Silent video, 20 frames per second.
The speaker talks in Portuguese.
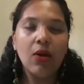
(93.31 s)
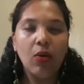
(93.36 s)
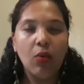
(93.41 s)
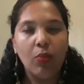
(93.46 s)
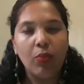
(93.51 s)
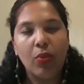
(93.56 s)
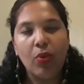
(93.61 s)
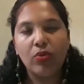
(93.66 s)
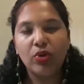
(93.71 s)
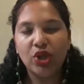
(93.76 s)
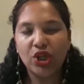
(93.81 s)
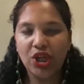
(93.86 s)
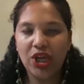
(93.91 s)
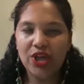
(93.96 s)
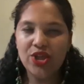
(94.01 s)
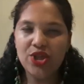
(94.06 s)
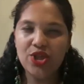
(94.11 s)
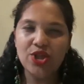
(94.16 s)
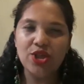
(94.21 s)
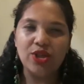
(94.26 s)
um pouco
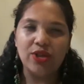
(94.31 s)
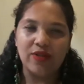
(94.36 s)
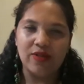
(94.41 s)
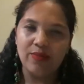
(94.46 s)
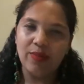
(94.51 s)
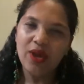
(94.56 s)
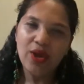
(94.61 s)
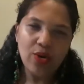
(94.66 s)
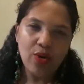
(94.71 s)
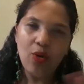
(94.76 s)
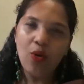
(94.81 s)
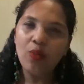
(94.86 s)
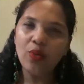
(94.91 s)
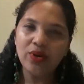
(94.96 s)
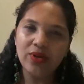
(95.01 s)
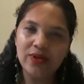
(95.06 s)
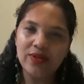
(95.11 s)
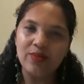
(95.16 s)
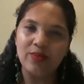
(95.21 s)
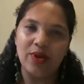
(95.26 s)
chatinhas, bem
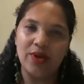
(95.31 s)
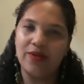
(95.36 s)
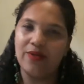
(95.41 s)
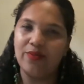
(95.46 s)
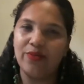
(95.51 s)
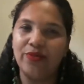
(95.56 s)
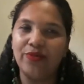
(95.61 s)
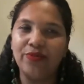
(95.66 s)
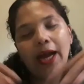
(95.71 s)
incômodas mesmo.